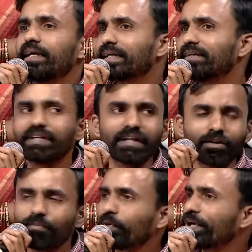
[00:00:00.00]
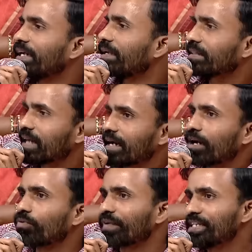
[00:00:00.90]
எங்கே விட்டாலும் போய் தானாக
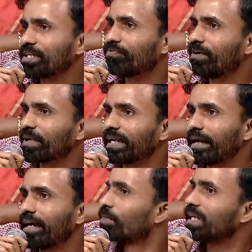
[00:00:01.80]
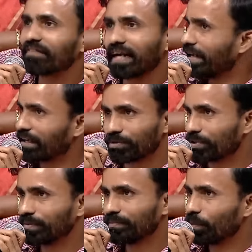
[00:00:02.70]
ஒரு ஃப்ரெண்ட்ஷிப் ஃபார்ம் பண்ணி அது பாட்டுக்கு விளையாட
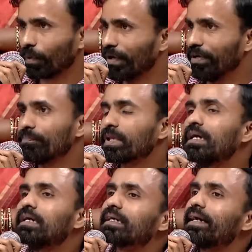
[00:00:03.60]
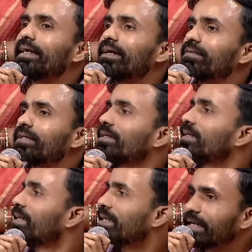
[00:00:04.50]
ஆரம்பிச்சிடும் ஒன்று ரெண்டாவது
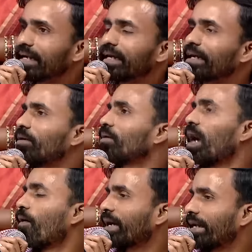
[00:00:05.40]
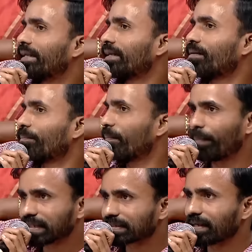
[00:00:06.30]
எல்லாரும் அவங்க என்ன
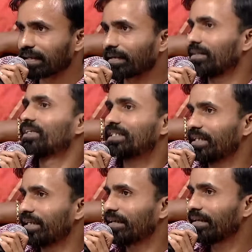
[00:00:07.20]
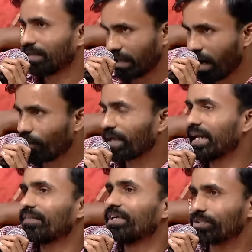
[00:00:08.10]
பேசுறாங்கன்றத வச்சு அவங்க
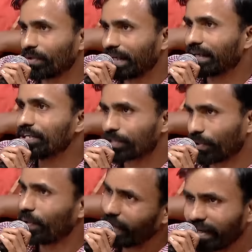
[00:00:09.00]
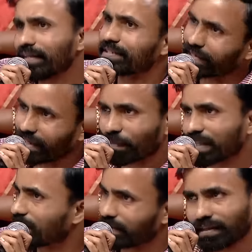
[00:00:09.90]
லாங்குவேஜோ இல்லை இங்கிலீஷோ இங்கிலீஷ் நல்லா
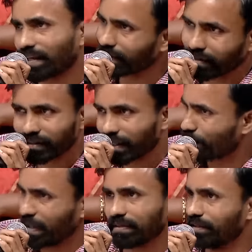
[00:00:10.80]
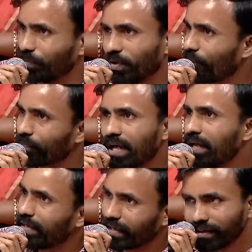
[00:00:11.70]
படிச்சு கற்றுருக்கு நல்லா பேசுது இப்போ
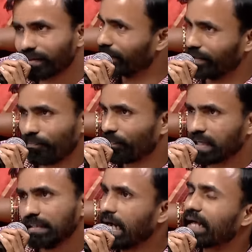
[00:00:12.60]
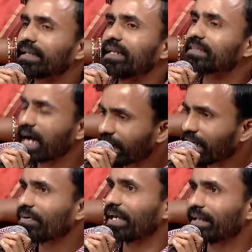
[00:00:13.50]
எழுதுது அதனால
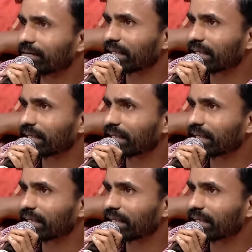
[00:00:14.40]
தானாவே அதாவது